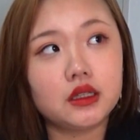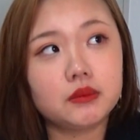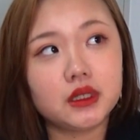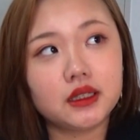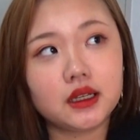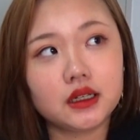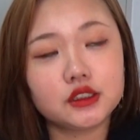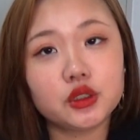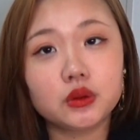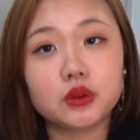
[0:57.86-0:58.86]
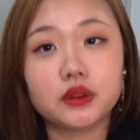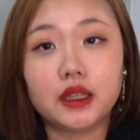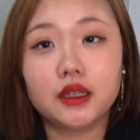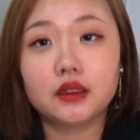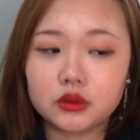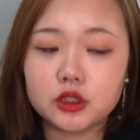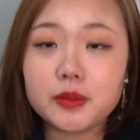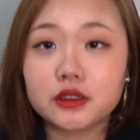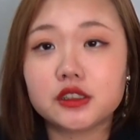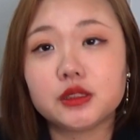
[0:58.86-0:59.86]
まあ、だからちょっとねう
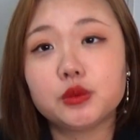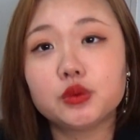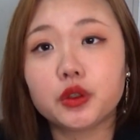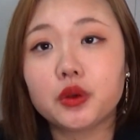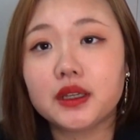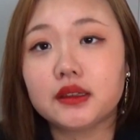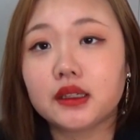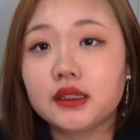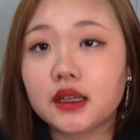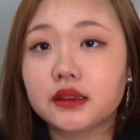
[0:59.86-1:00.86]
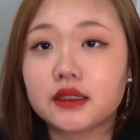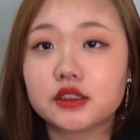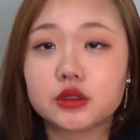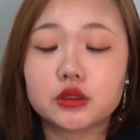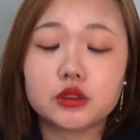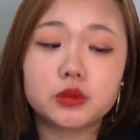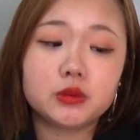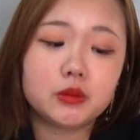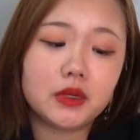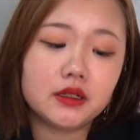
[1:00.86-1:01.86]
まく自分を表現できなかったりする部
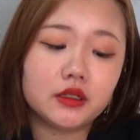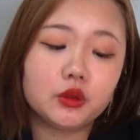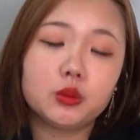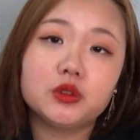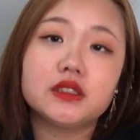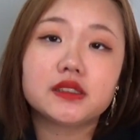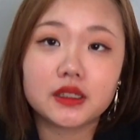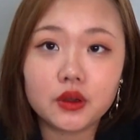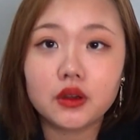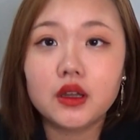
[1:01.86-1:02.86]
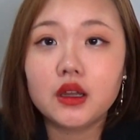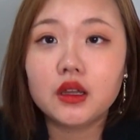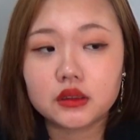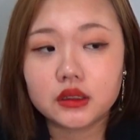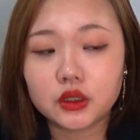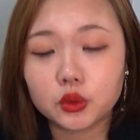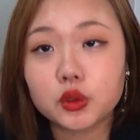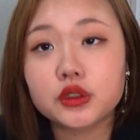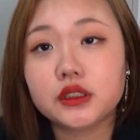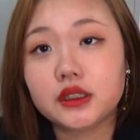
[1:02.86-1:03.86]
分もあるかと思うんですけどなんだろう
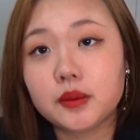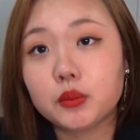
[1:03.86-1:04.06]
特にね